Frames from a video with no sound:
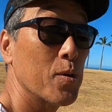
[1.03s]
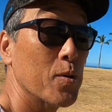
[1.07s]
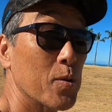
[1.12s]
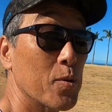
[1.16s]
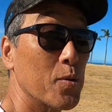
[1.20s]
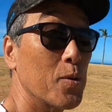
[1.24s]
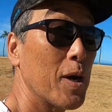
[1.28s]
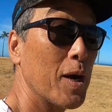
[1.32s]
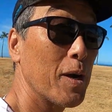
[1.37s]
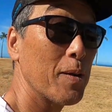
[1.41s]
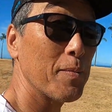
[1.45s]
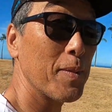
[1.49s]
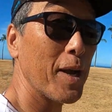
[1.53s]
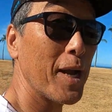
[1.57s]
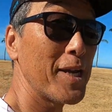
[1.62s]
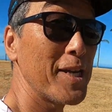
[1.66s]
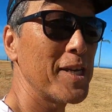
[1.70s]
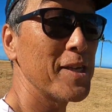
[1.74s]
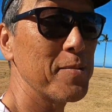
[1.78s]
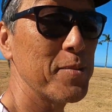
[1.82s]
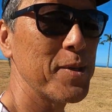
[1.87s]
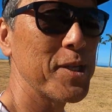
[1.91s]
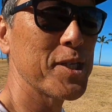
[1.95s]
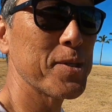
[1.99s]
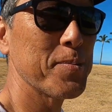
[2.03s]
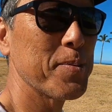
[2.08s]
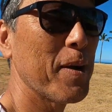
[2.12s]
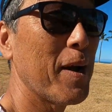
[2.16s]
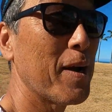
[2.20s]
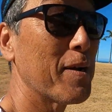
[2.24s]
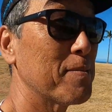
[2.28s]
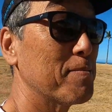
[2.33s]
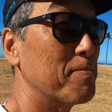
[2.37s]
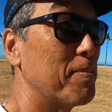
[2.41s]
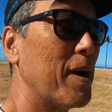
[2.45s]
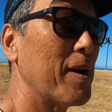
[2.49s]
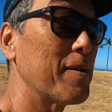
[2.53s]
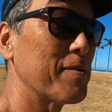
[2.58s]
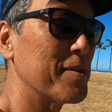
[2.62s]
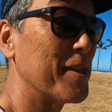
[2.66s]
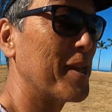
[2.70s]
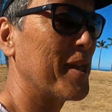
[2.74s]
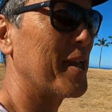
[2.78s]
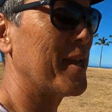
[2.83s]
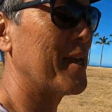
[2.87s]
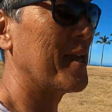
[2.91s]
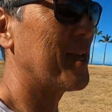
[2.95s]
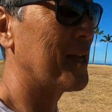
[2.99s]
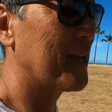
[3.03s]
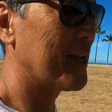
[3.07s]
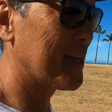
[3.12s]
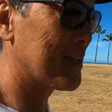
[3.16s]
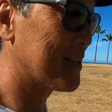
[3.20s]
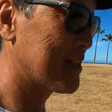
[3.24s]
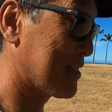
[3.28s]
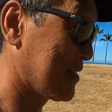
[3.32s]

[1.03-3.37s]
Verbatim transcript: ここはマイリービーチパークで